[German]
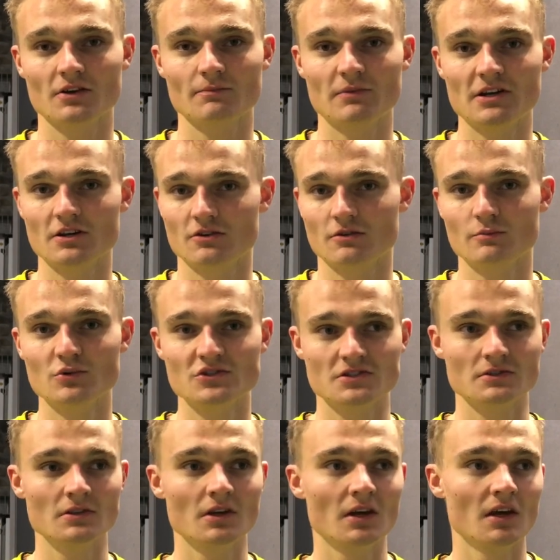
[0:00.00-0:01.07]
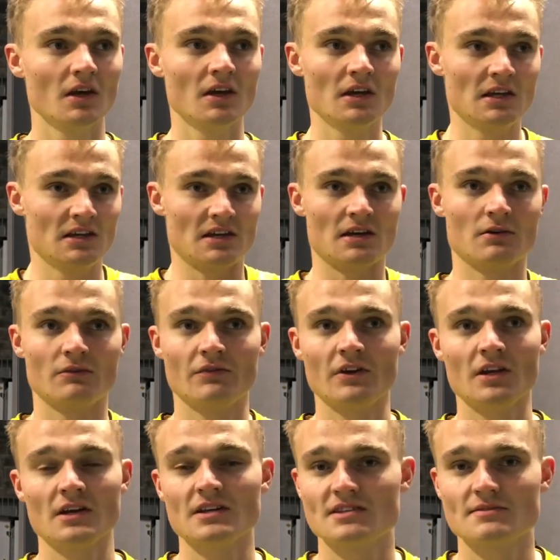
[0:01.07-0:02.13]
Bälle kommen müssen. Ja, und wer
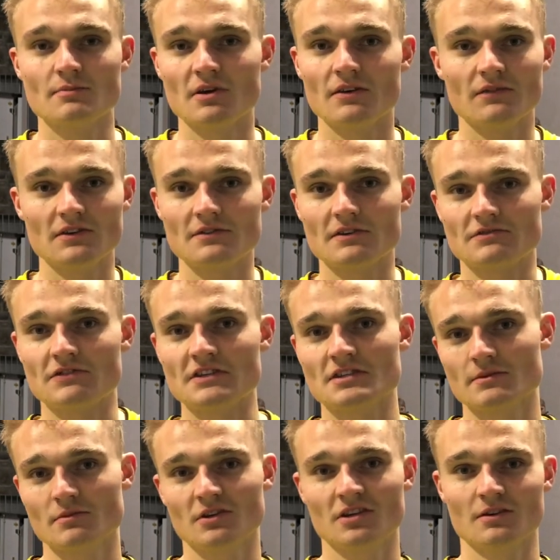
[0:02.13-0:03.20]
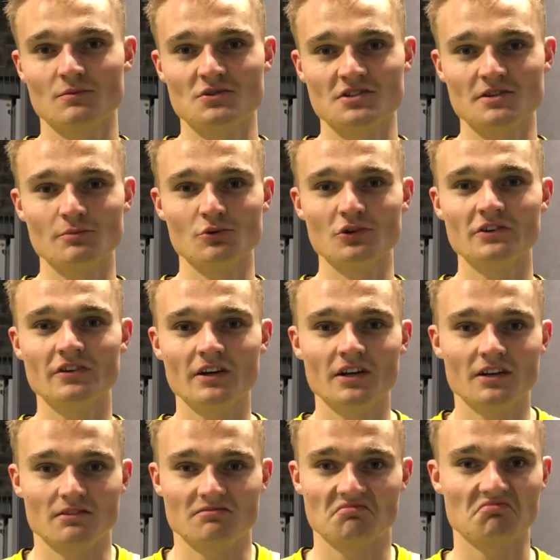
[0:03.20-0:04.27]
da jetzt mehr wie was festgemacht hat, müsst ihr
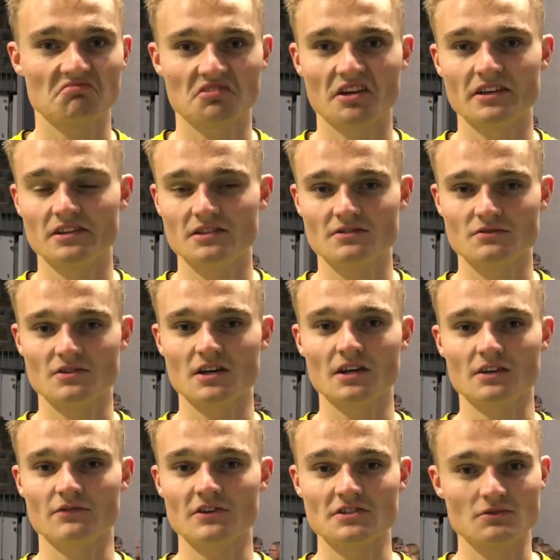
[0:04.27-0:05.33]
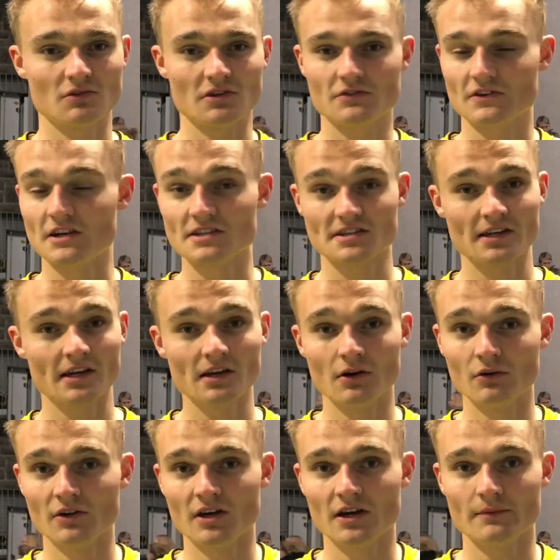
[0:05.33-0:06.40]
beurteilen. Kann ich nicht zu sagen. Ich weiß nur, dass wir alles
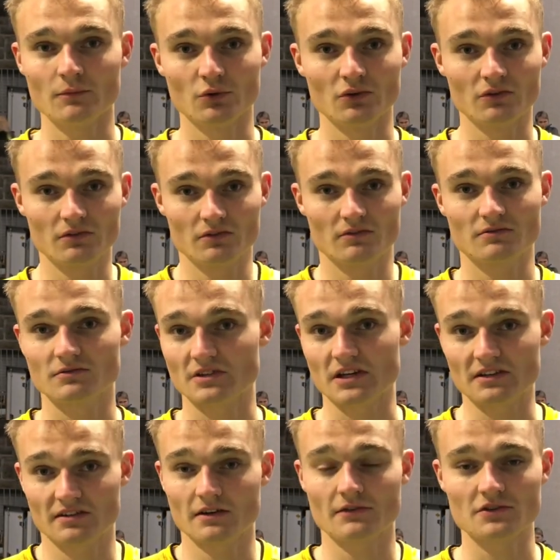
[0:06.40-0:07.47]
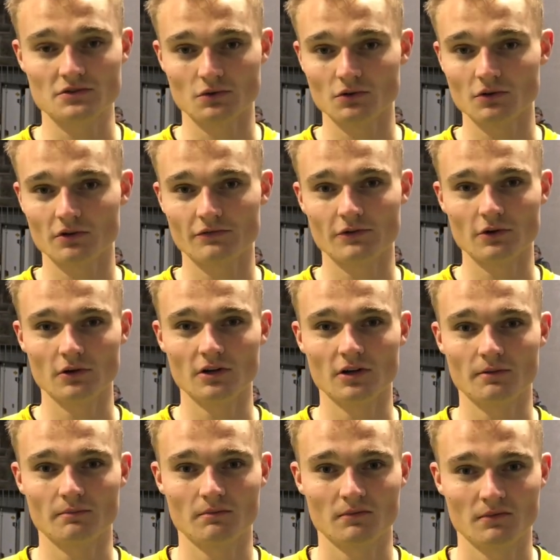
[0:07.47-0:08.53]
reingehauen haben und ja, teilweise unglücklich verloren haben.